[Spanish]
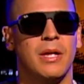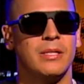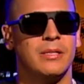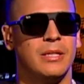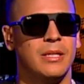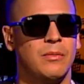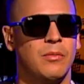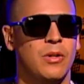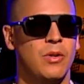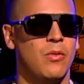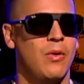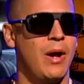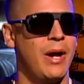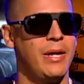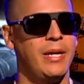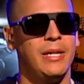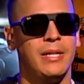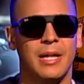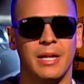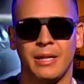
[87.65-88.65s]
decir, bueno,
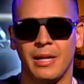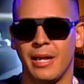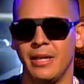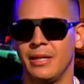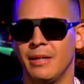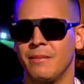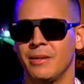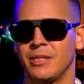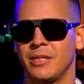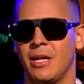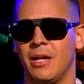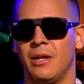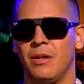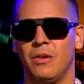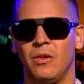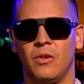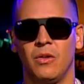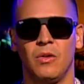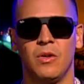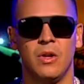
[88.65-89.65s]
hay, hay
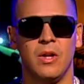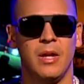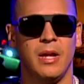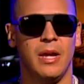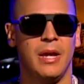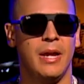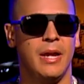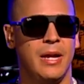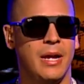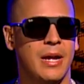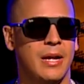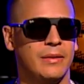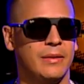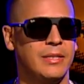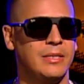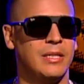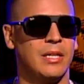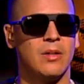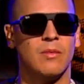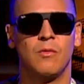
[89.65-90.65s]
demasiado eh,
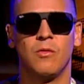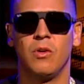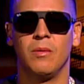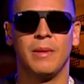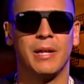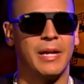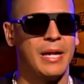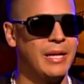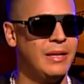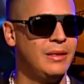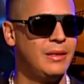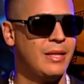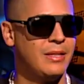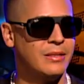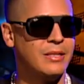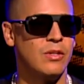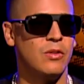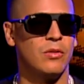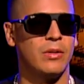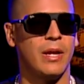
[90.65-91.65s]
artista como emergente,
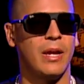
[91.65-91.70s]
sino